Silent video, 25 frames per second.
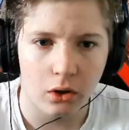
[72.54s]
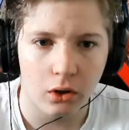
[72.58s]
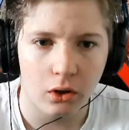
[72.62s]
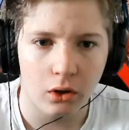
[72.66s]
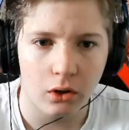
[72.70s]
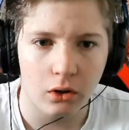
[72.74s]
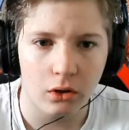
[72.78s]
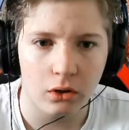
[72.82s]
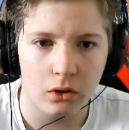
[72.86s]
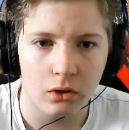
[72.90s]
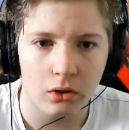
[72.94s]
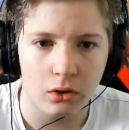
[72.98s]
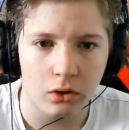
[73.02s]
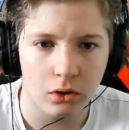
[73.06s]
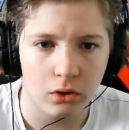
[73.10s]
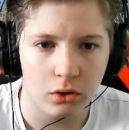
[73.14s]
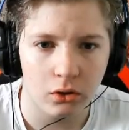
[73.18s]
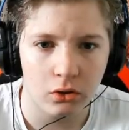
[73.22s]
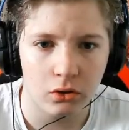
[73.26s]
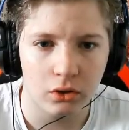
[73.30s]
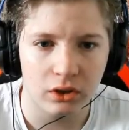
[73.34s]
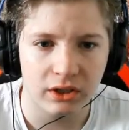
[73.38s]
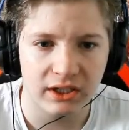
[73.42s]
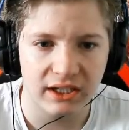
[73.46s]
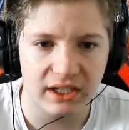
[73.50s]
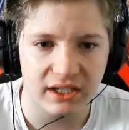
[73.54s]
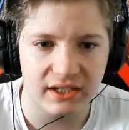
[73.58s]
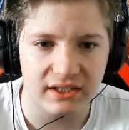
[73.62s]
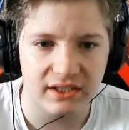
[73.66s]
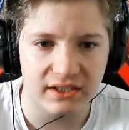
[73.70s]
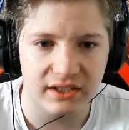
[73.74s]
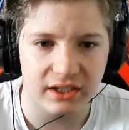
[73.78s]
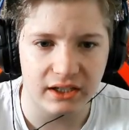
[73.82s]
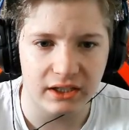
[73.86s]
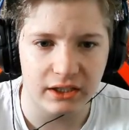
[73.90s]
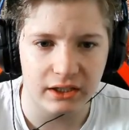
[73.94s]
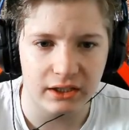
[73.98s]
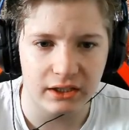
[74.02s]
Oh, qu'est-ce
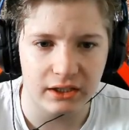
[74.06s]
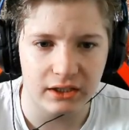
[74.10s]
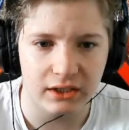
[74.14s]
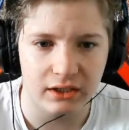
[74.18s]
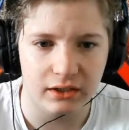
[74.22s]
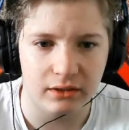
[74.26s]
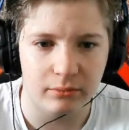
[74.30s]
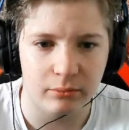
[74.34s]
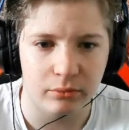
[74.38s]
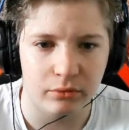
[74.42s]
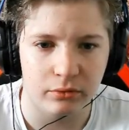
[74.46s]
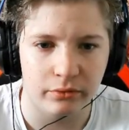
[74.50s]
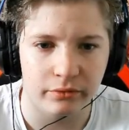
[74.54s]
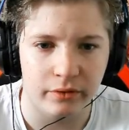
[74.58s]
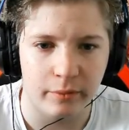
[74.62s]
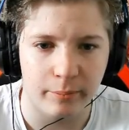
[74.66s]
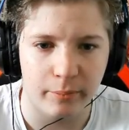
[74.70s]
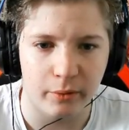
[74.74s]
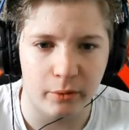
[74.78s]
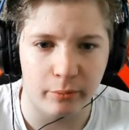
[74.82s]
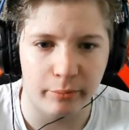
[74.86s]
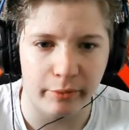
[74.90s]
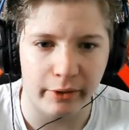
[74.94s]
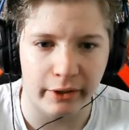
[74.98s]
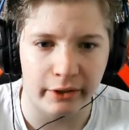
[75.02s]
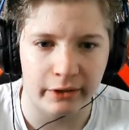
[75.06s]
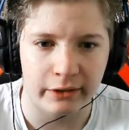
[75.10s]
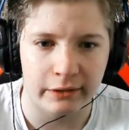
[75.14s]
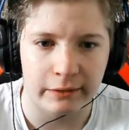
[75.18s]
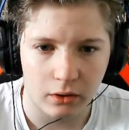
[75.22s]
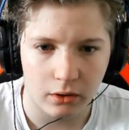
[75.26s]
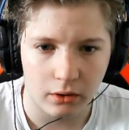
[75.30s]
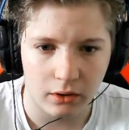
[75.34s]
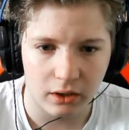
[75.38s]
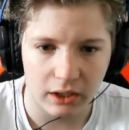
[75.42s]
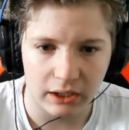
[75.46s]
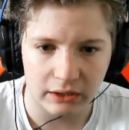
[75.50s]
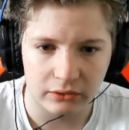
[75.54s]
qu'elle est... Bon, on va pas en parler.
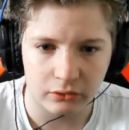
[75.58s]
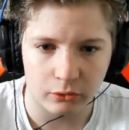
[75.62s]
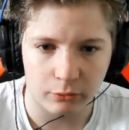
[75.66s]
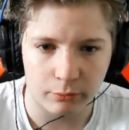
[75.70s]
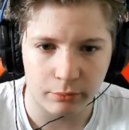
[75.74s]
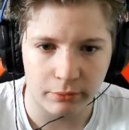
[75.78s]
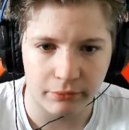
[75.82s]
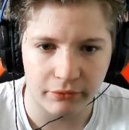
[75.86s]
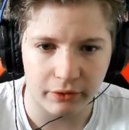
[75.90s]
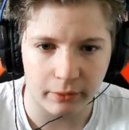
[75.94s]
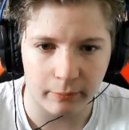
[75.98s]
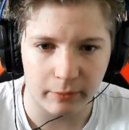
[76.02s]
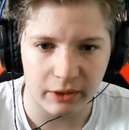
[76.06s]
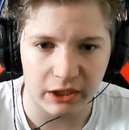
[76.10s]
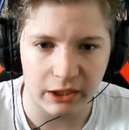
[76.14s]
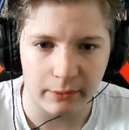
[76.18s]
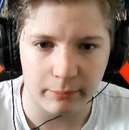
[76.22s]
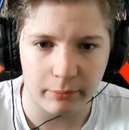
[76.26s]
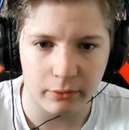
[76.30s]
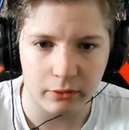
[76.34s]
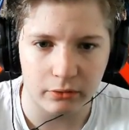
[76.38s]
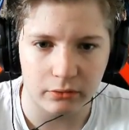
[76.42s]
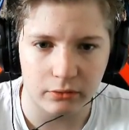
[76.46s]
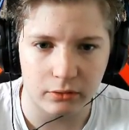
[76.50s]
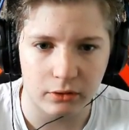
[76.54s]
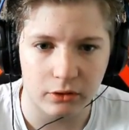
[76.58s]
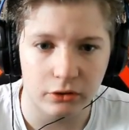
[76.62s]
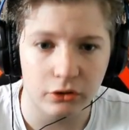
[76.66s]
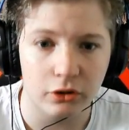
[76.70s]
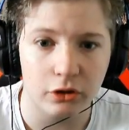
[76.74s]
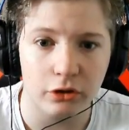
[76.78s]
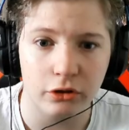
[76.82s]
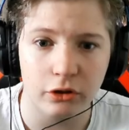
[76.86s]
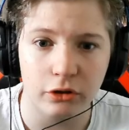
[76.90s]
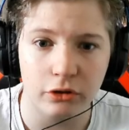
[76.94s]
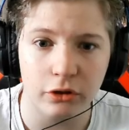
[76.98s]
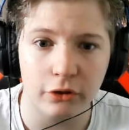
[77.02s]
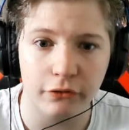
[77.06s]
Attends, on peut fermer la porte Non,
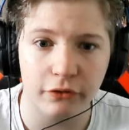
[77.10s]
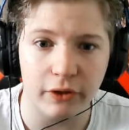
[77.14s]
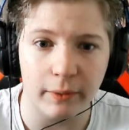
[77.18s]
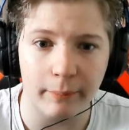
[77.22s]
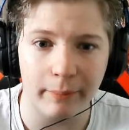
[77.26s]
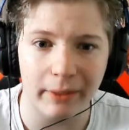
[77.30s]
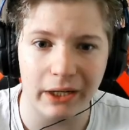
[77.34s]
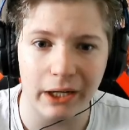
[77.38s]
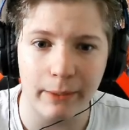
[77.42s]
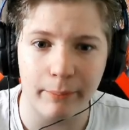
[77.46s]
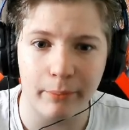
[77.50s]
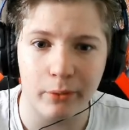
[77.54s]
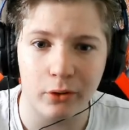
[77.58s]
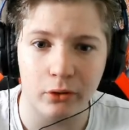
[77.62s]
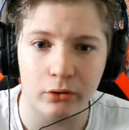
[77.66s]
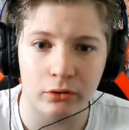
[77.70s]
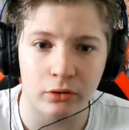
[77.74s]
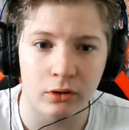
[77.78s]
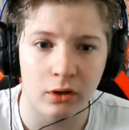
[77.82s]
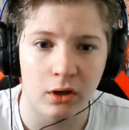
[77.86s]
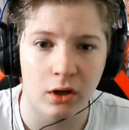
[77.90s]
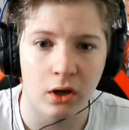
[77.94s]
non, non, ferme pas la porte